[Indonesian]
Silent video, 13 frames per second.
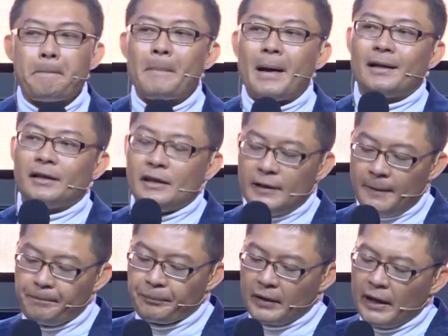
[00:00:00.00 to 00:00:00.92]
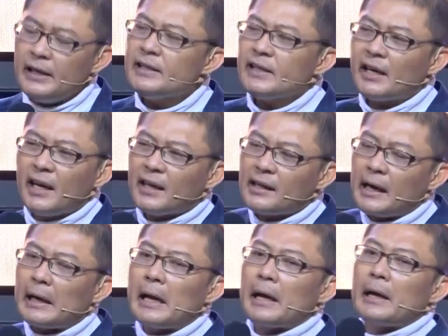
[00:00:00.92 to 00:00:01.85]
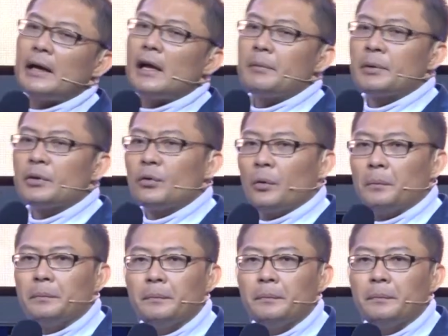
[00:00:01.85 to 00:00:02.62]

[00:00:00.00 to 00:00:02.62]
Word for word: mati. Ini cara kekanak kanakan betul.